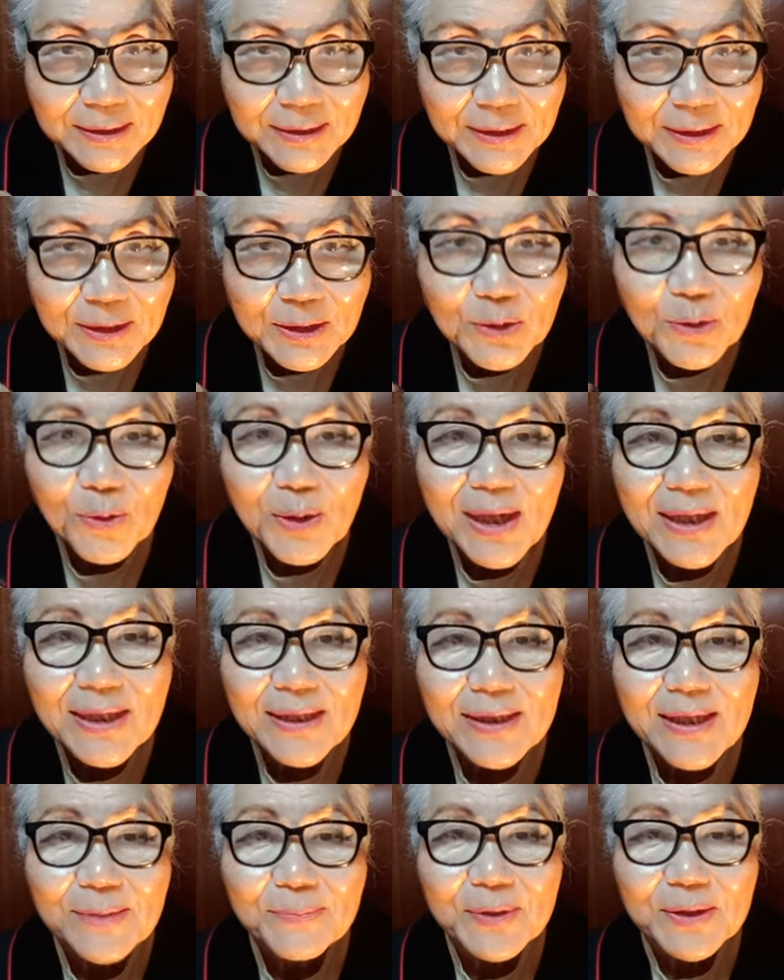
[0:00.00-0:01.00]

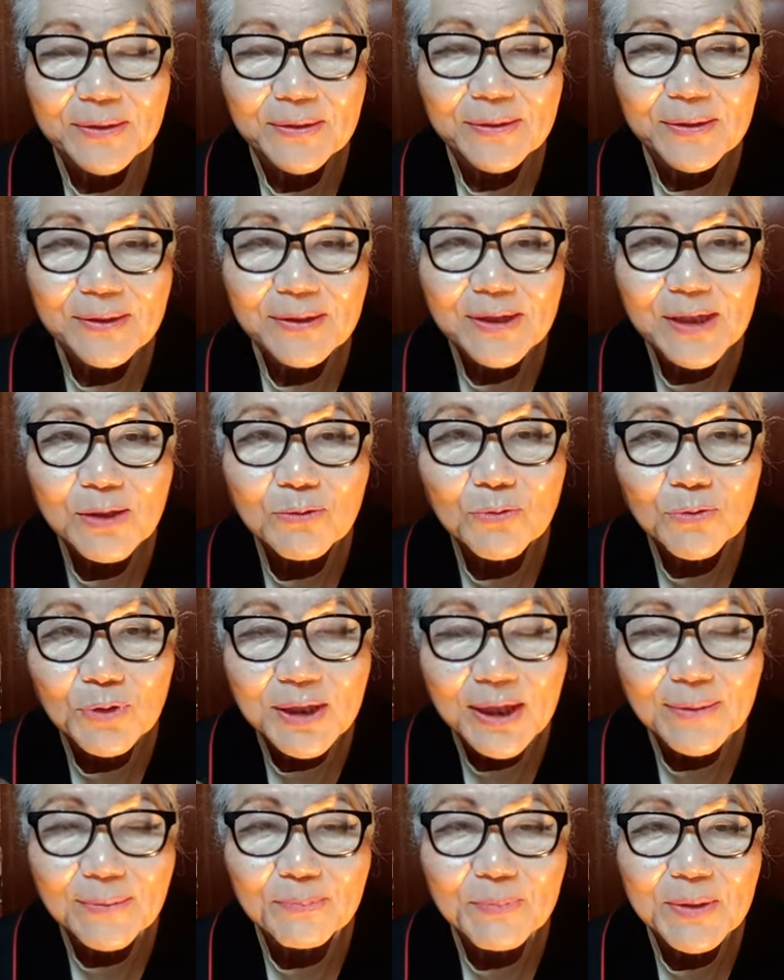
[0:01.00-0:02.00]
이용하게 되면은
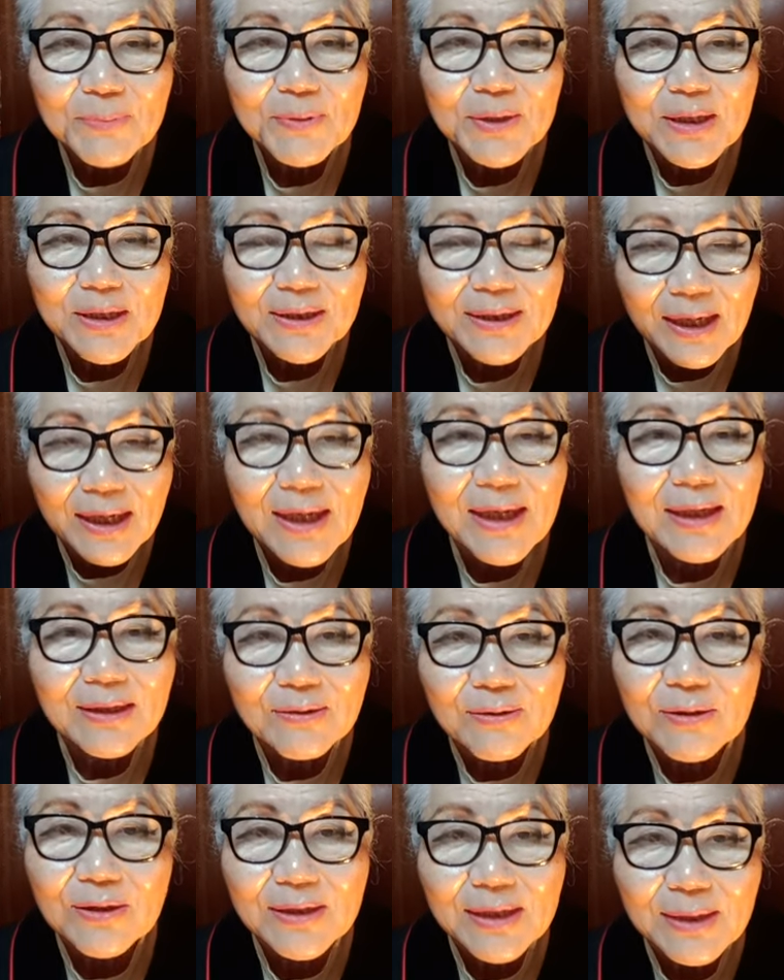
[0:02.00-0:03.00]
천국의 비밀이 다
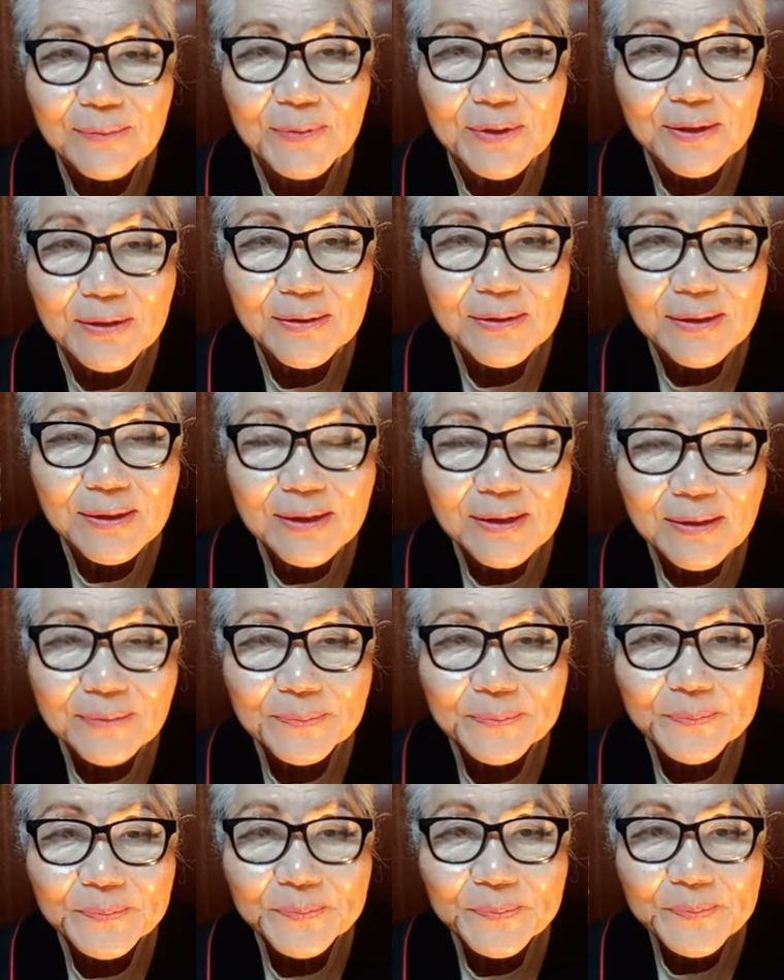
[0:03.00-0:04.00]
드러나면은
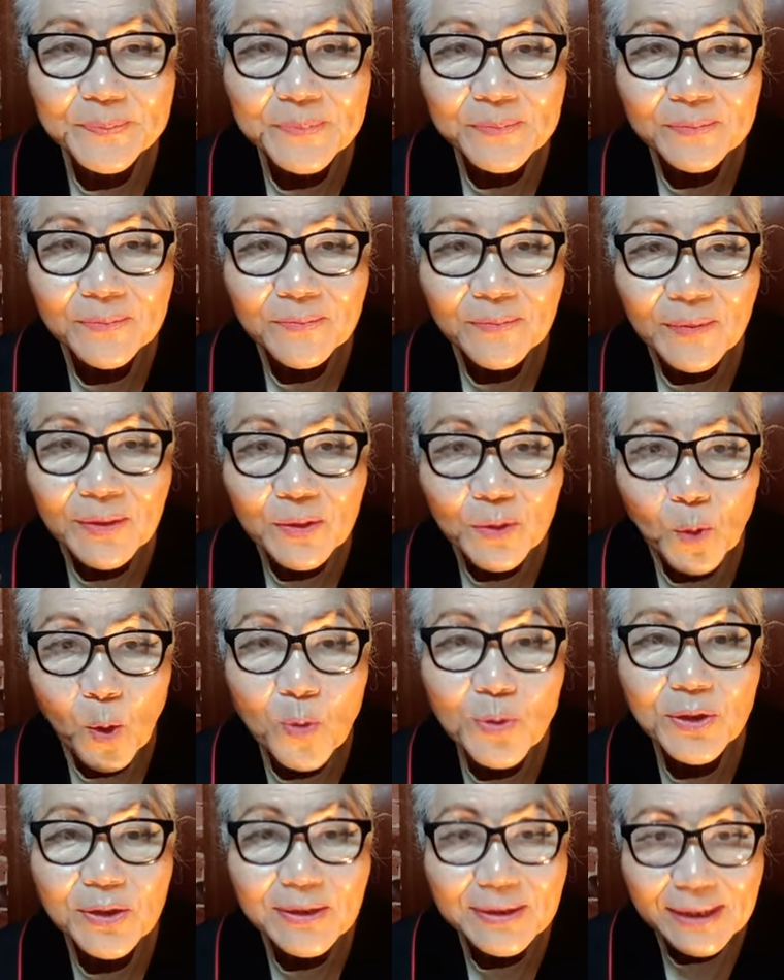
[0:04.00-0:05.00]

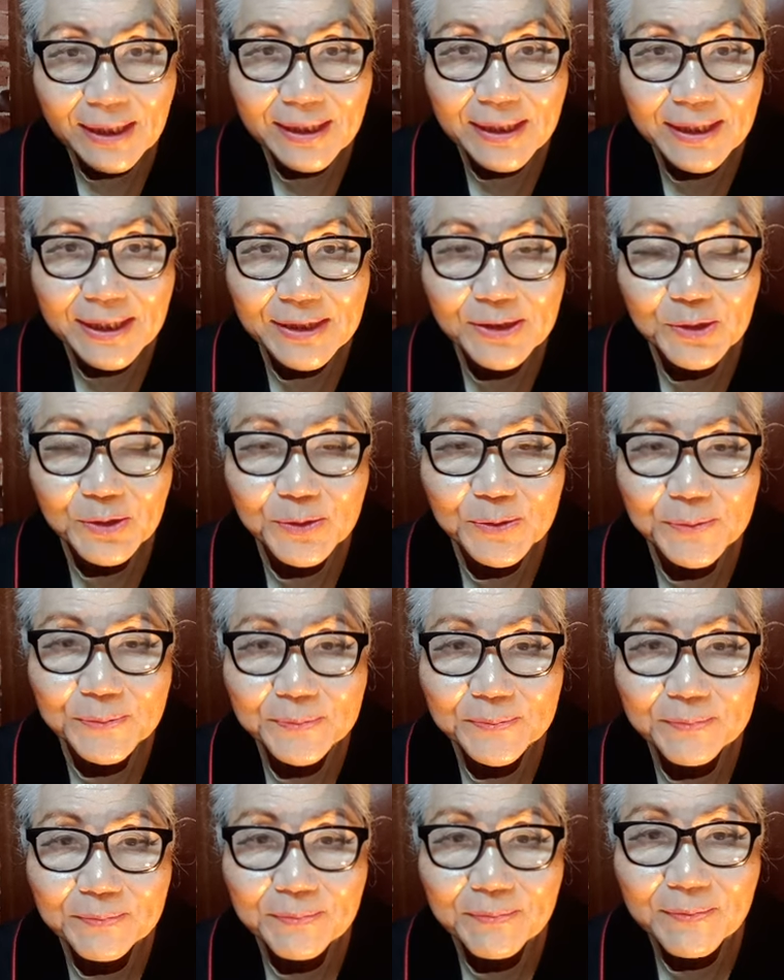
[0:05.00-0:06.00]
공격을 당하겠죠.
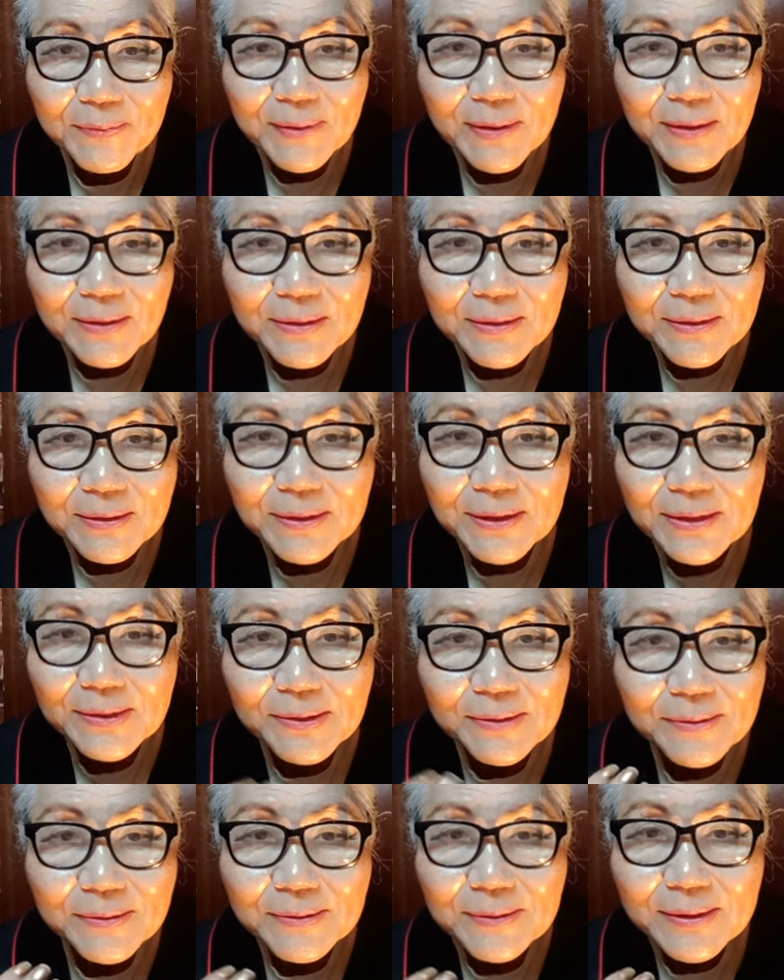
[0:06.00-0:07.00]

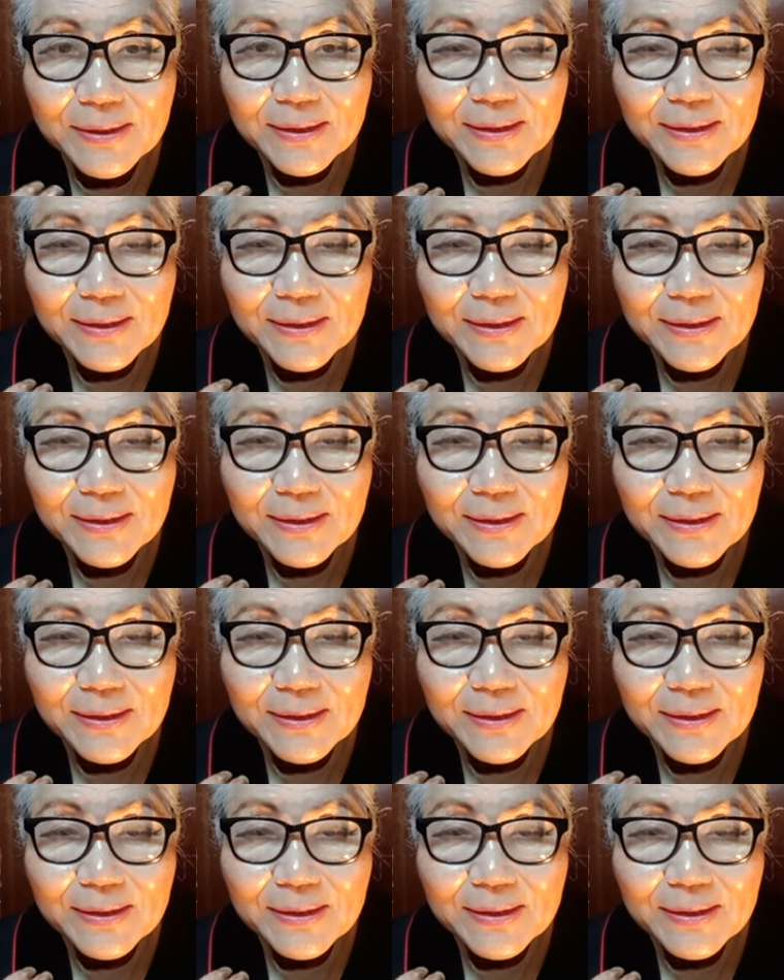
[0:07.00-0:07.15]
그래서